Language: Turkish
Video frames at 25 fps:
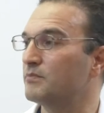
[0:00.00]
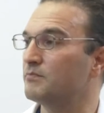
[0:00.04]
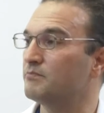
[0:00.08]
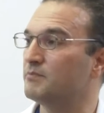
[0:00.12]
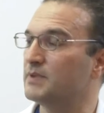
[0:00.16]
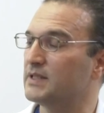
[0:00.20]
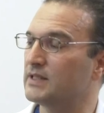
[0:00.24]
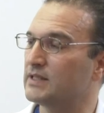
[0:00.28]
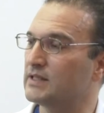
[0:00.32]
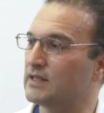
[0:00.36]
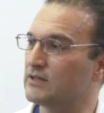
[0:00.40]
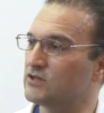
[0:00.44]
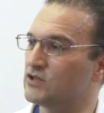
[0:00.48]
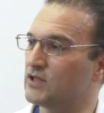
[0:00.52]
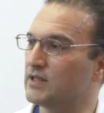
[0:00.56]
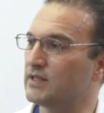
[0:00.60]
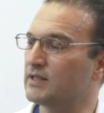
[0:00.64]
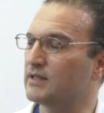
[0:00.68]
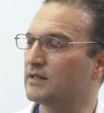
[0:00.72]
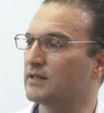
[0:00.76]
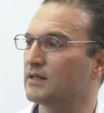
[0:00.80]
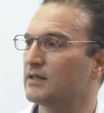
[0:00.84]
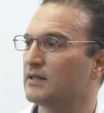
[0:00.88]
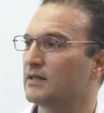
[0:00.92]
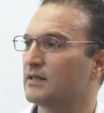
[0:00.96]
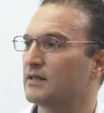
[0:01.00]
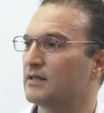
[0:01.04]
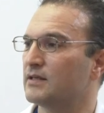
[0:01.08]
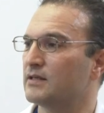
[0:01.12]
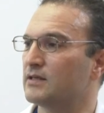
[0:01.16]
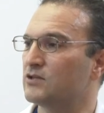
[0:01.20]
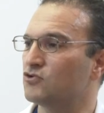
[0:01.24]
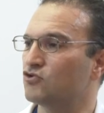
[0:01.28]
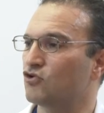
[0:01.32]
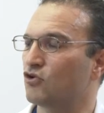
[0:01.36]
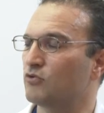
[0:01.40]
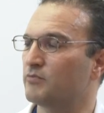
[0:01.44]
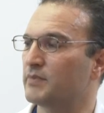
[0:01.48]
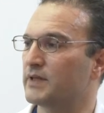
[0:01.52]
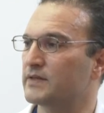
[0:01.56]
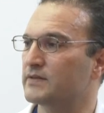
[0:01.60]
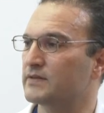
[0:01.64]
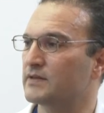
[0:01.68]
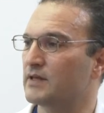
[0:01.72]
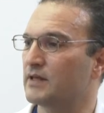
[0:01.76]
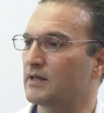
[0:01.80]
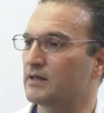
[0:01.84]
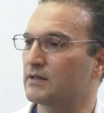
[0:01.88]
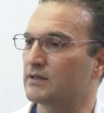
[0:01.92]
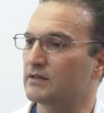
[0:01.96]
e, bir gecelik hiç
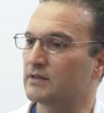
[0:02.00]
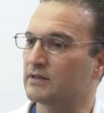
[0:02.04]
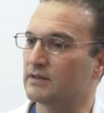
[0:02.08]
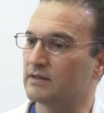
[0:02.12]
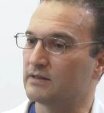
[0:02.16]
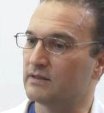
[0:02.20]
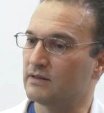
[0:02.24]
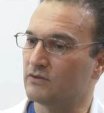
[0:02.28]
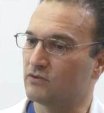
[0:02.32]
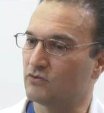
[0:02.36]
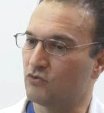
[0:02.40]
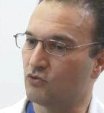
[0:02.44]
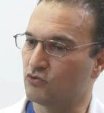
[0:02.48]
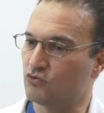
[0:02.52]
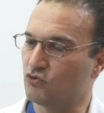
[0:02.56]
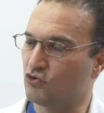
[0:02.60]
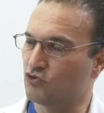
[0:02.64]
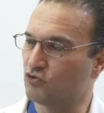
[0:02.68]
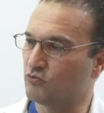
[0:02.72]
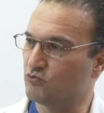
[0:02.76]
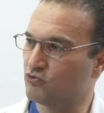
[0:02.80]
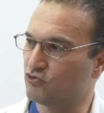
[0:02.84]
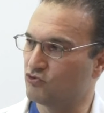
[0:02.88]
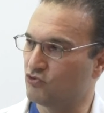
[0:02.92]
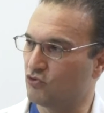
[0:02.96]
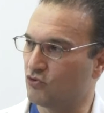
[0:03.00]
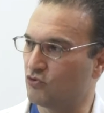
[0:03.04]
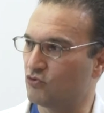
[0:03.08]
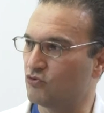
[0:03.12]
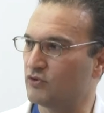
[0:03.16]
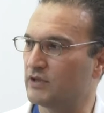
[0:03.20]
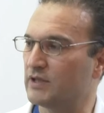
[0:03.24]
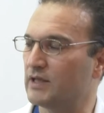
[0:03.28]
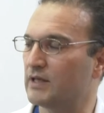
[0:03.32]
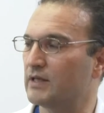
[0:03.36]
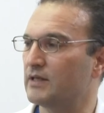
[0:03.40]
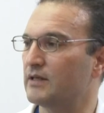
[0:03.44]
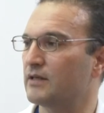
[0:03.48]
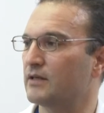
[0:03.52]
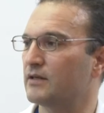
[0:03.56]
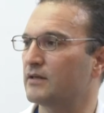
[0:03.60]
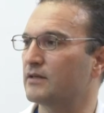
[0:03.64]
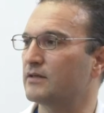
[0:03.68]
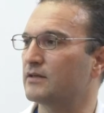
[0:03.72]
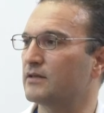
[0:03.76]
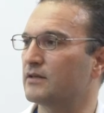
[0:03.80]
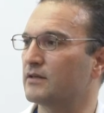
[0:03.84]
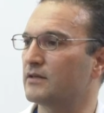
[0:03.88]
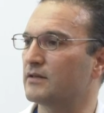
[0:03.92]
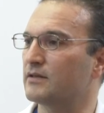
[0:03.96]
olmazsa e, gözümüzün önünde
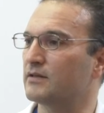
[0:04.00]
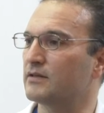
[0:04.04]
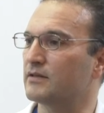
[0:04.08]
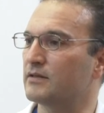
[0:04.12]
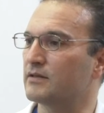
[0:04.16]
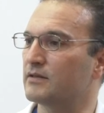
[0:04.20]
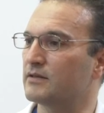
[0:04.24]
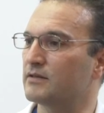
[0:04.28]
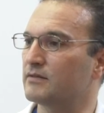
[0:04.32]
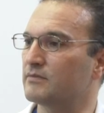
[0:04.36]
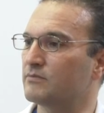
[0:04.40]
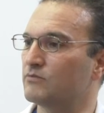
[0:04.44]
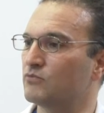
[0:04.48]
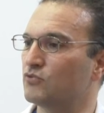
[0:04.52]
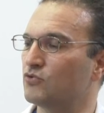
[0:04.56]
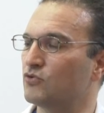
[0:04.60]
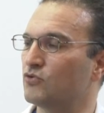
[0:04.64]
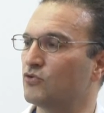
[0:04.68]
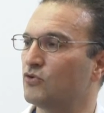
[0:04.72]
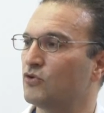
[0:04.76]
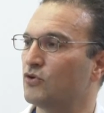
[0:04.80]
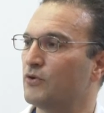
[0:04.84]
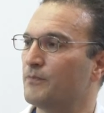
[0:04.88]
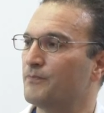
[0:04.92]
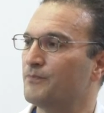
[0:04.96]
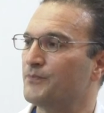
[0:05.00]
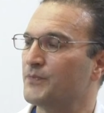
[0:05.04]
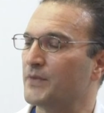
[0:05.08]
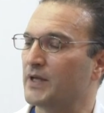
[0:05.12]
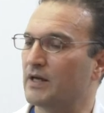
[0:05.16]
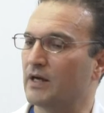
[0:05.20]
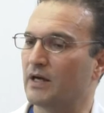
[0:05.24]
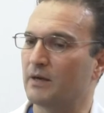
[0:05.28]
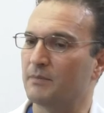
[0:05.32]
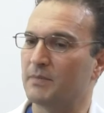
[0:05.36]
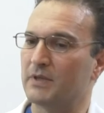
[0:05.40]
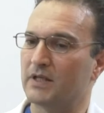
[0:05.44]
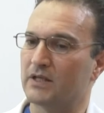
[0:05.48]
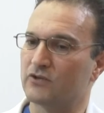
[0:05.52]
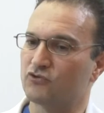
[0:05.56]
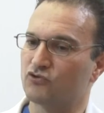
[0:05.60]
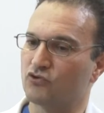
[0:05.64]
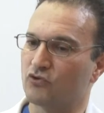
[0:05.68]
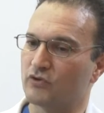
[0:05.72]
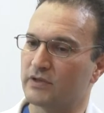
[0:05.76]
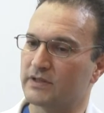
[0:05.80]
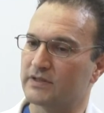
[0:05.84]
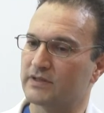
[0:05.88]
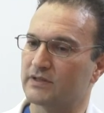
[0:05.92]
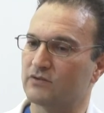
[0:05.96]
e, bu ameliyat
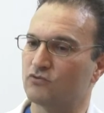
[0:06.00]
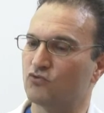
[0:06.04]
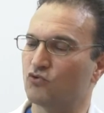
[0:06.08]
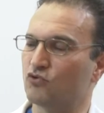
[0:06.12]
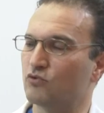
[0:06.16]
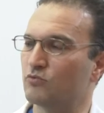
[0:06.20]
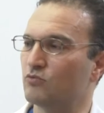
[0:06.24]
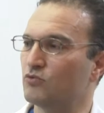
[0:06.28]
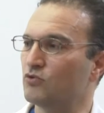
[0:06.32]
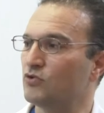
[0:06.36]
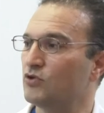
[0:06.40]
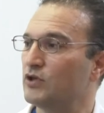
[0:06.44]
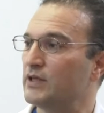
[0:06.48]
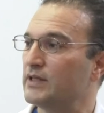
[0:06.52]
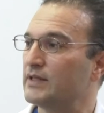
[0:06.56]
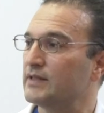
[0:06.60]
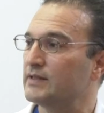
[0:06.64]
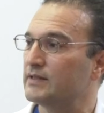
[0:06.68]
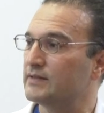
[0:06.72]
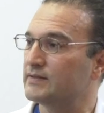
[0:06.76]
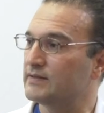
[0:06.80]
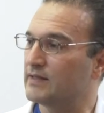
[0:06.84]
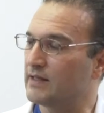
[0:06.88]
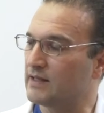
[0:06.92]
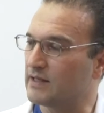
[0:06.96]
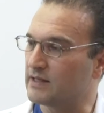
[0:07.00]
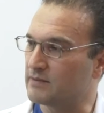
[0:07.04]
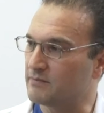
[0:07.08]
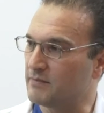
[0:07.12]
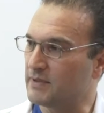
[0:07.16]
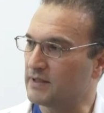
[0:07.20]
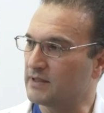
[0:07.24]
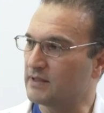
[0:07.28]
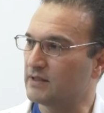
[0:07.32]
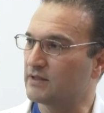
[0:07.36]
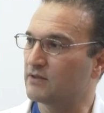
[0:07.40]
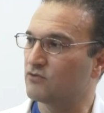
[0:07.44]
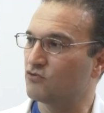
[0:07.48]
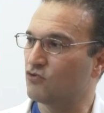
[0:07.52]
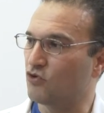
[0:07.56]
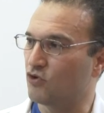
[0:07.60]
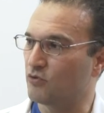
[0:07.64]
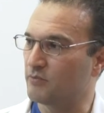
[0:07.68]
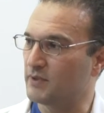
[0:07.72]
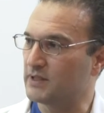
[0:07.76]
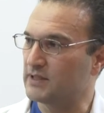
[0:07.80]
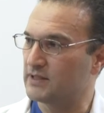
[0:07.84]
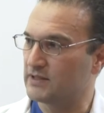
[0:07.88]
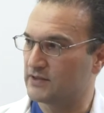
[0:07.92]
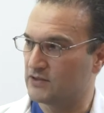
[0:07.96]
sonrası durumu seyretmek,
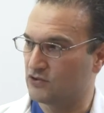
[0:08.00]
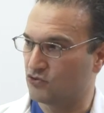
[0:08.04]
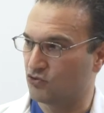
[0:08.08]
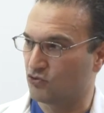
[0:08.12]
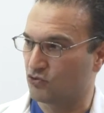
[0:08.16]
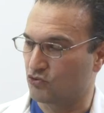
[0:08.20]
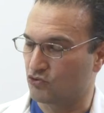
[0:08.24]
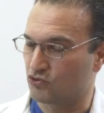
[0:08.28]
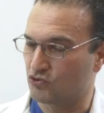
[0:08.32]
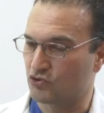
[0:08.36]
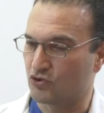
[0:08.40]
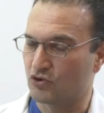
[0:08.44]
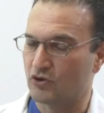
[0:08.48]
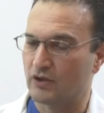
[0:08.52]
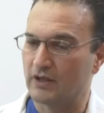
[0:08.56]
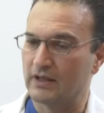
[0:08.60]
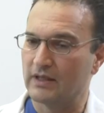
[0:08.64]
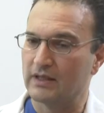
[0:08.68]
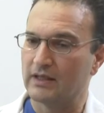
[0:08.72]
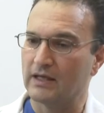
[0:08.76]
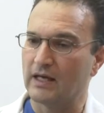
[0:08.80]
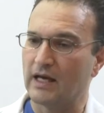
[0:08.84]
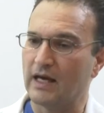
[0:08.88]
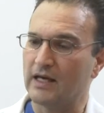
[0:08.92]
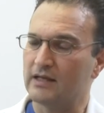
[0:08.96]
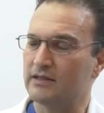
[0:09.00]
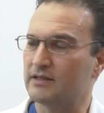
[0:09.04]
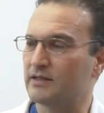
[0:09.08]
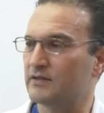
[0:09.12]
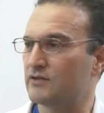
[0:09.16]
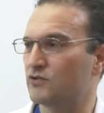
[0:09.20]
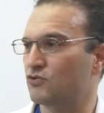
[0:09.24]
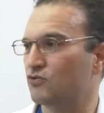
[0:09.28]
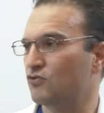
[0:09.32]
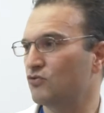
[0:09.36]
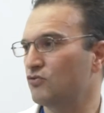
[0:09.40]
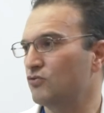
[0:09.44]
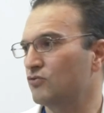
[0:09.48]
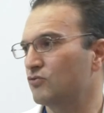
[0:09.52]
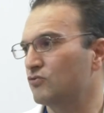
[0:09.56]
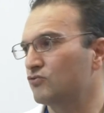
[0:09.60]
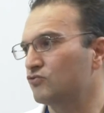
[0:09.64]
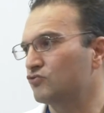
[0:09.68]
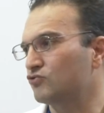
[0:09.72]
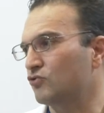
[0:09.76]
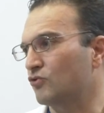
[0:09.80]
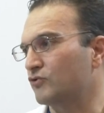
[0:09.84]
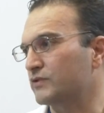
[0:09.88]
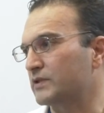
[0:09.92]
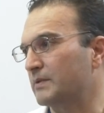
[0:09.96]
görmek istiyoruz. Hı hı. Ertesi gün
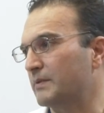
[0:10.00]
çoğu